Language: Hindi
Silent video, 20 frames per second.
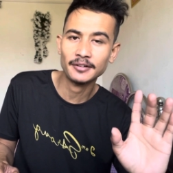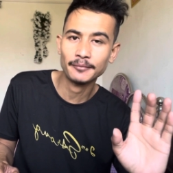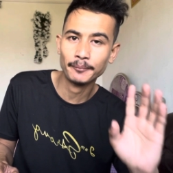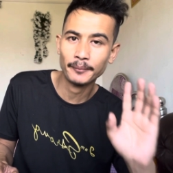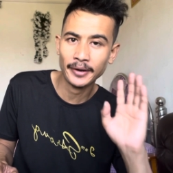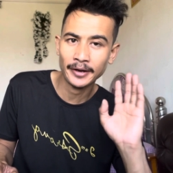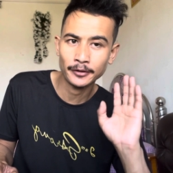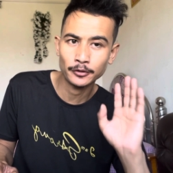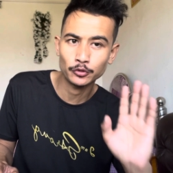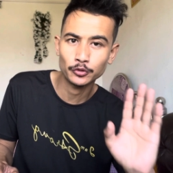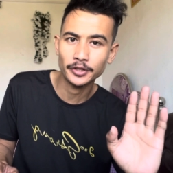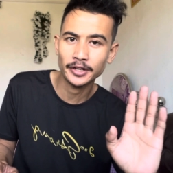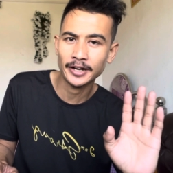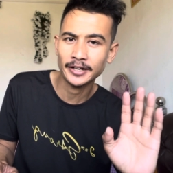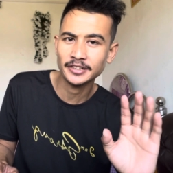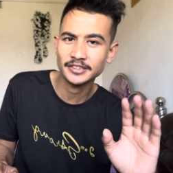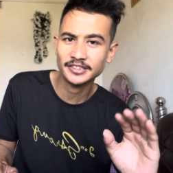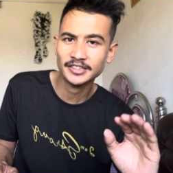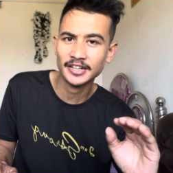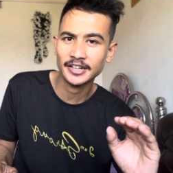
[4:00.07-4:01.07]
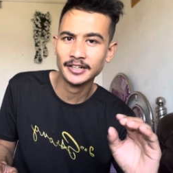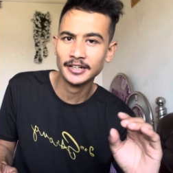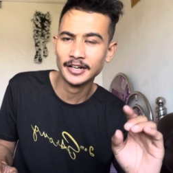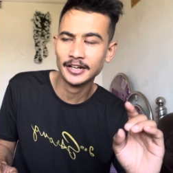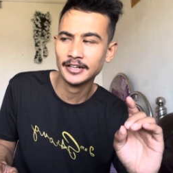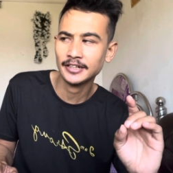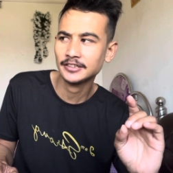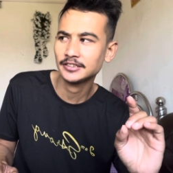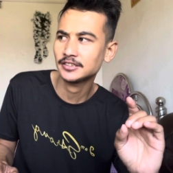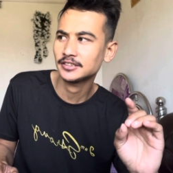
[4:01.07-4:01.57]
मेन रूट है एन एच टेन
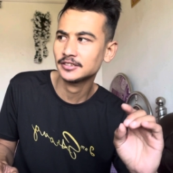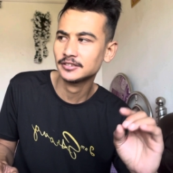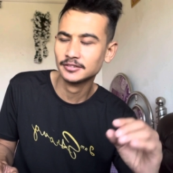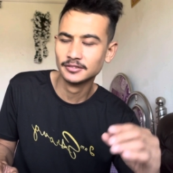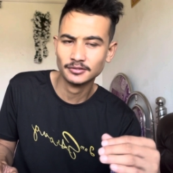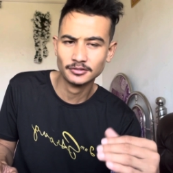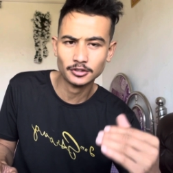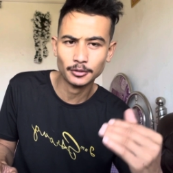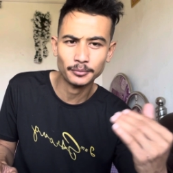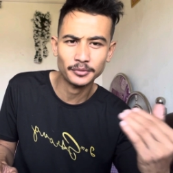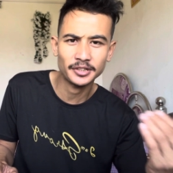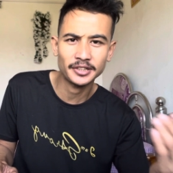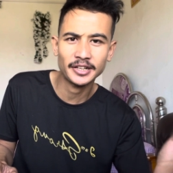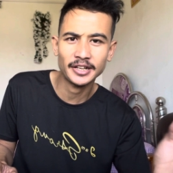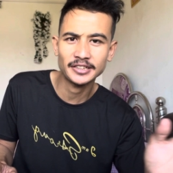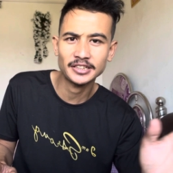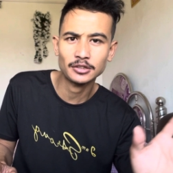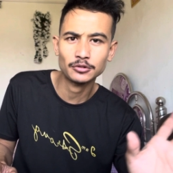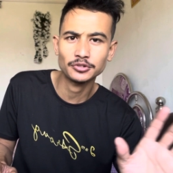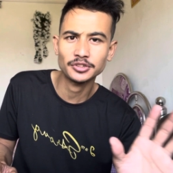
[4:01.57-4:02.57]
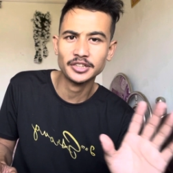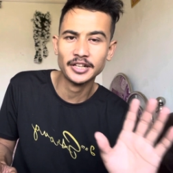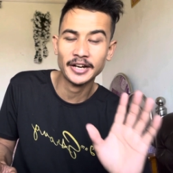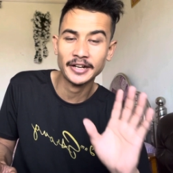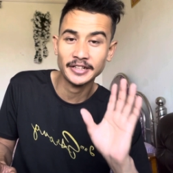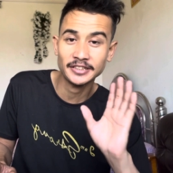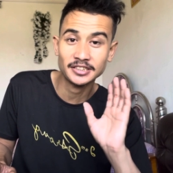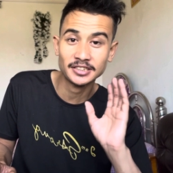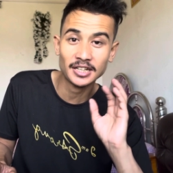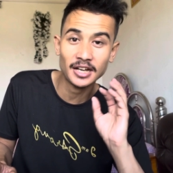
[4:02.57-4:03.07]
एन एच समथिंग ऐसा कुछ है
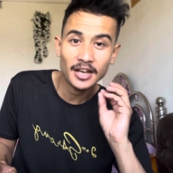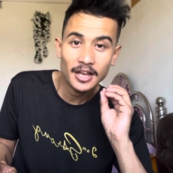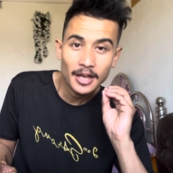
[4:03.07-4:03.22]
एन एच का